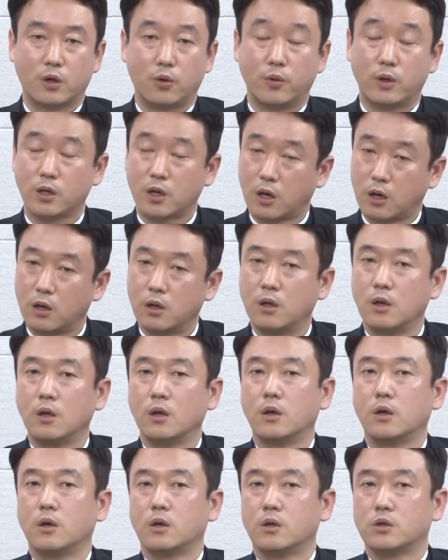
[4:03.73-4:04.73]
왜냐
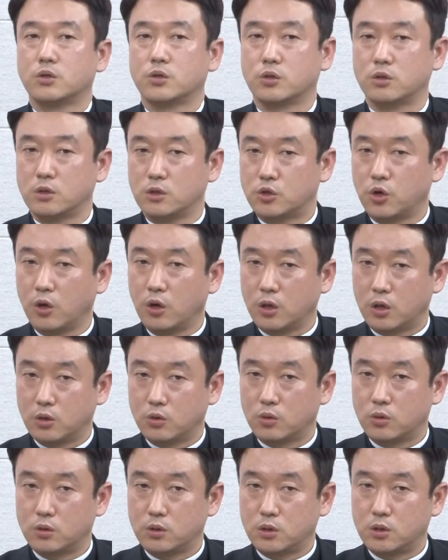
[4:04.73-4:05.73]
저는 저희
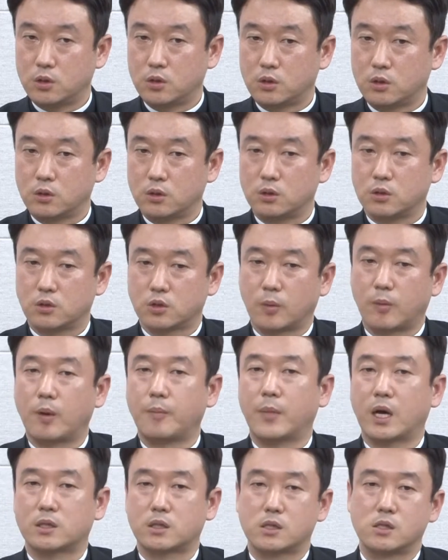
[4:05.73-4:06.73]
기도를 저만
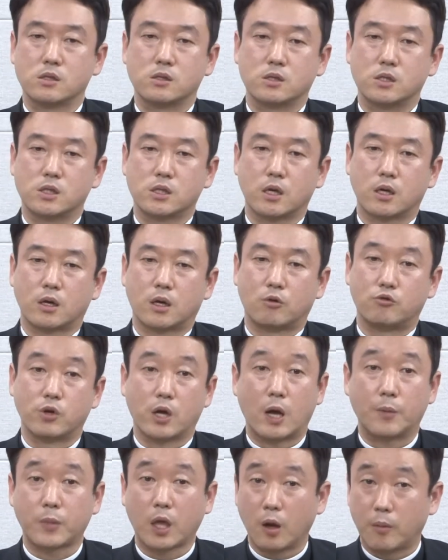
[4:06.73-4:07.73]
바치는 것이 아니라 우리
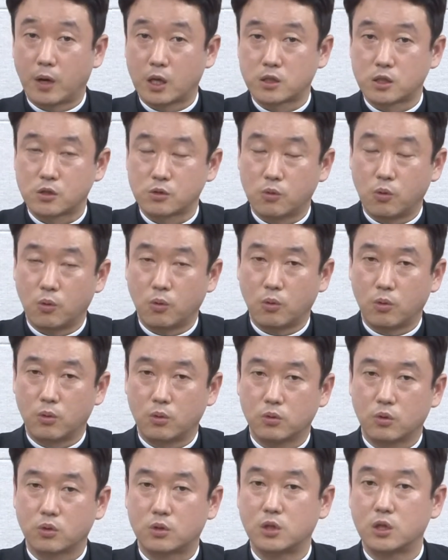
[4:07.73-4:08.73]
함께 바치고
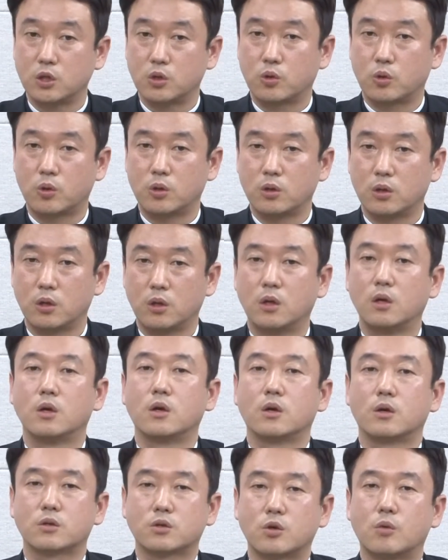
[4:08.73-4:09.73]
또 그 기도를
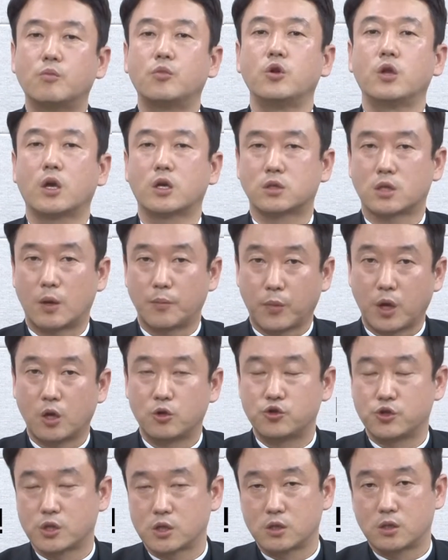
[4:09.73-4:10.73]
성모님께서 함께
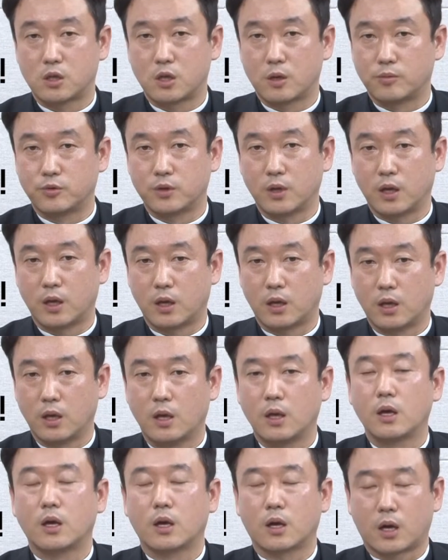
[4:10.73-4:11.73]
해주시기 때문에
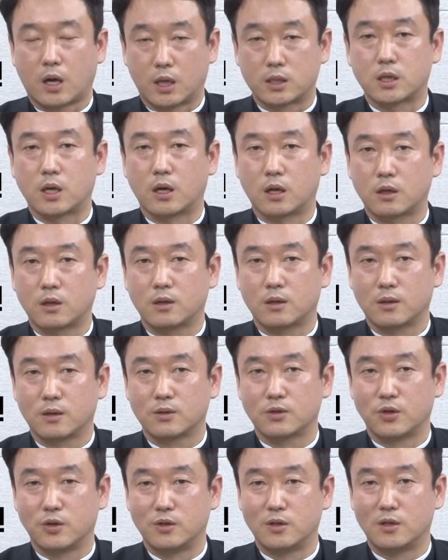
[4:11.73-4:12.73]
가장
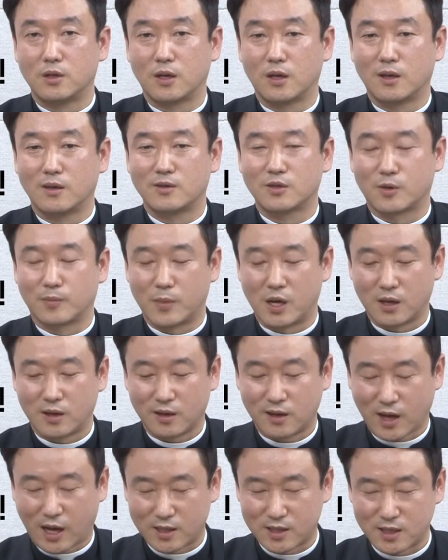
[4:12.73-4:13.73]
저희들이 정말
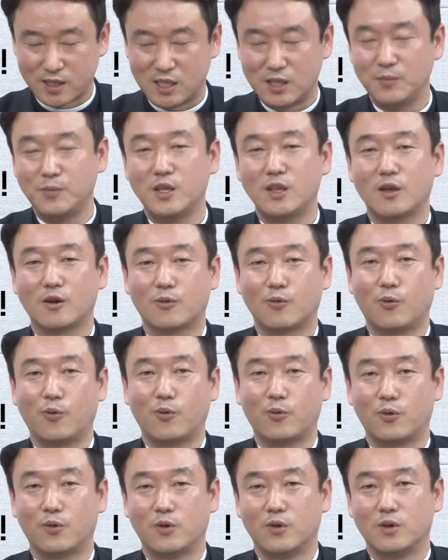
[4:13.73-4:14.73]
가장 힘이
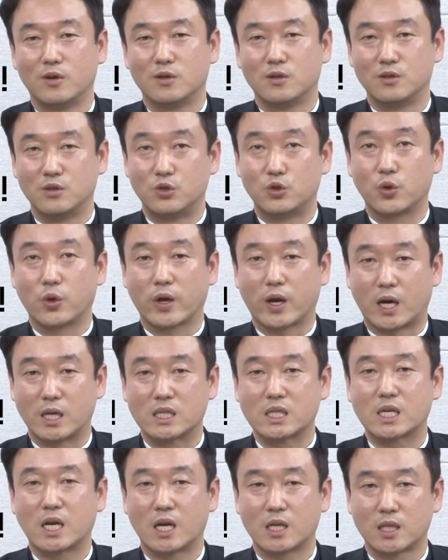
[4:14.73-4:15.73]
되고 은총이
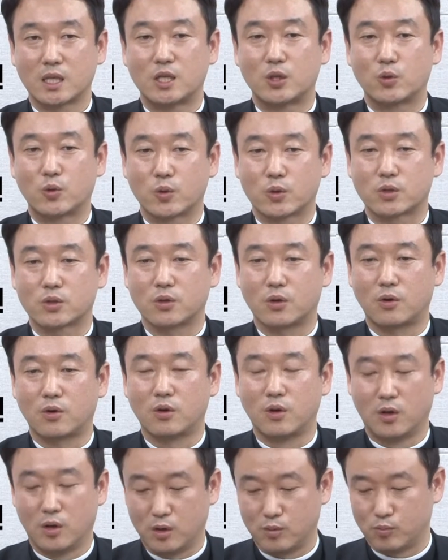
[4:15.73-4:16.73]
가득한
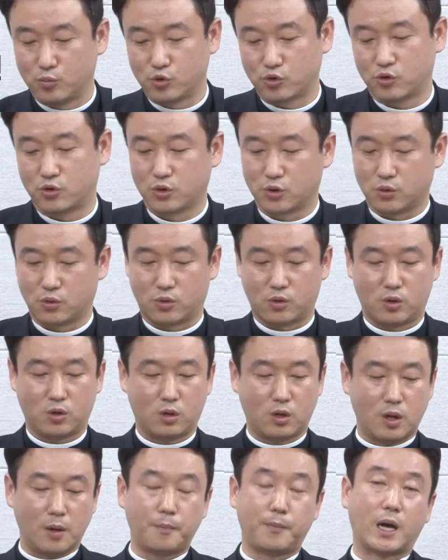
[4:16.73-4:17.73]
기도로서
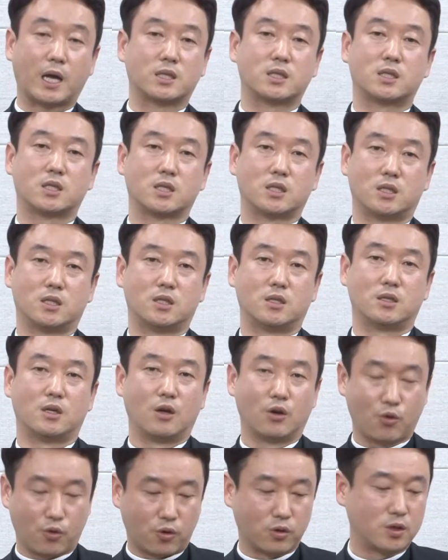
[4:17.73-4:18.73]
묵주기도를 바치기를
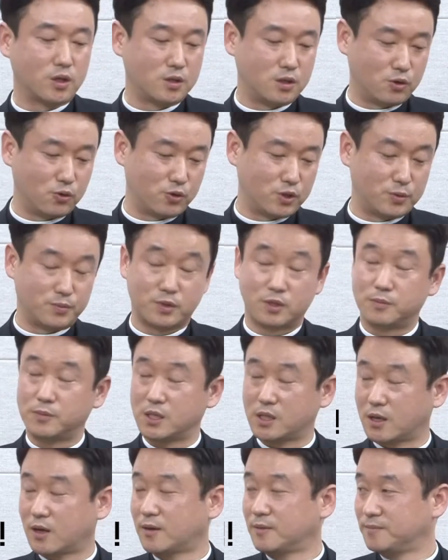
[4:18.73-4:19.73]
권해드리고
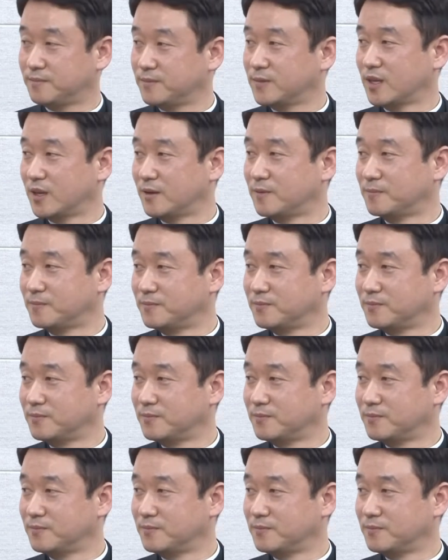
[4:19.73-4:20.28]
싶습니다. 예.